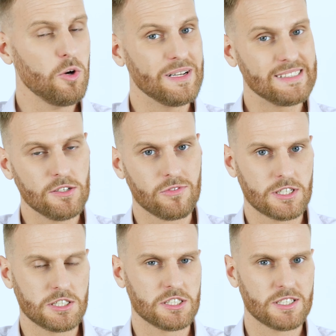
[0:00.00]
I obecnie
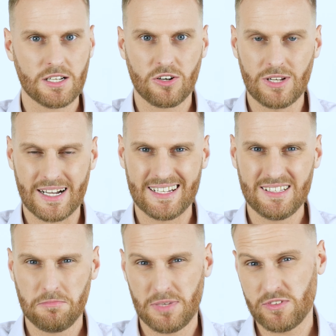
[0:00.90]
uważa się, że
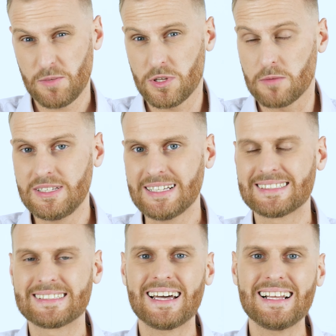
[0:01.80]
kolagen prawdopodobnie
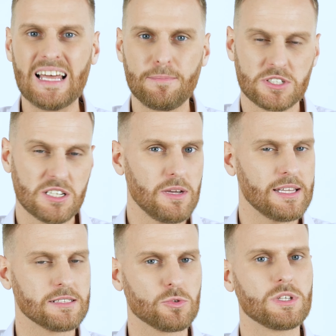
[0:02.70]
jest najlepszym i
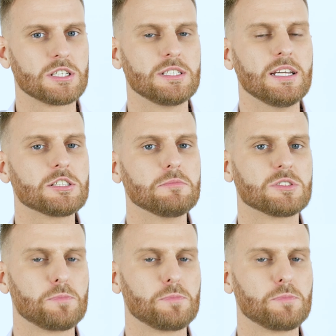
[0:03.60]
najskuteczniejszym